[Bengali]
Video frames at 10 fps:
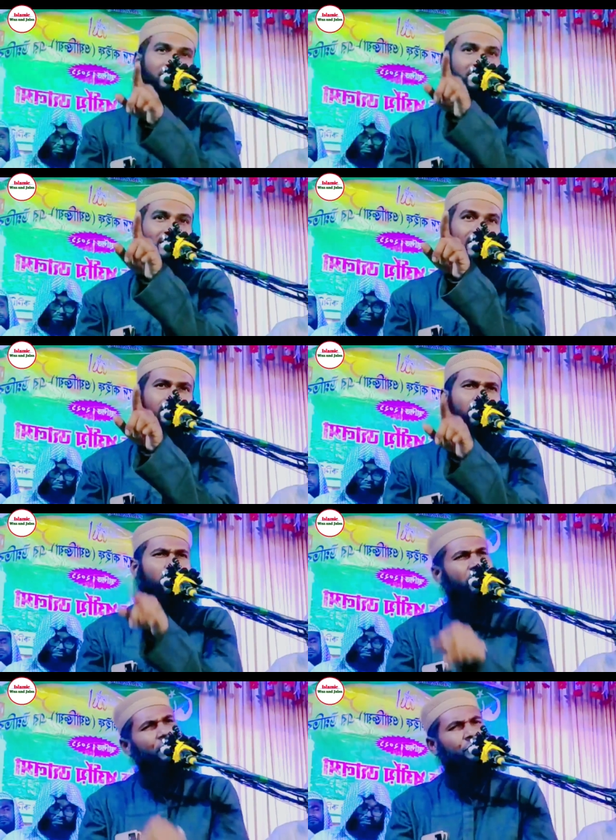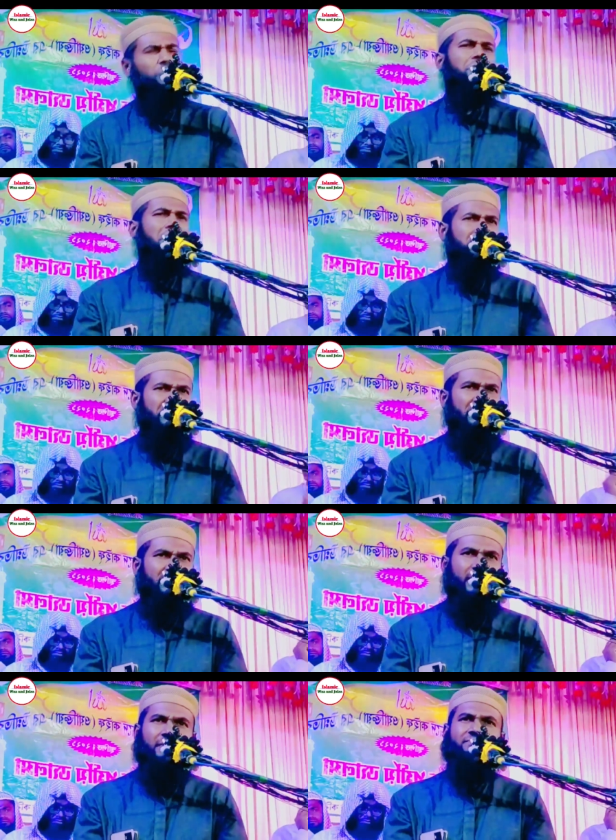পারবেন না মারাত্মক একটি
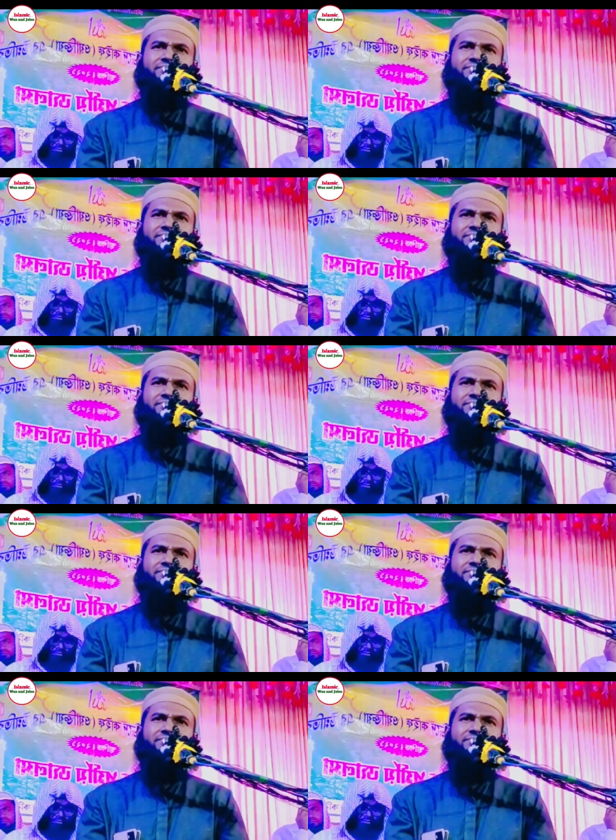কেতাব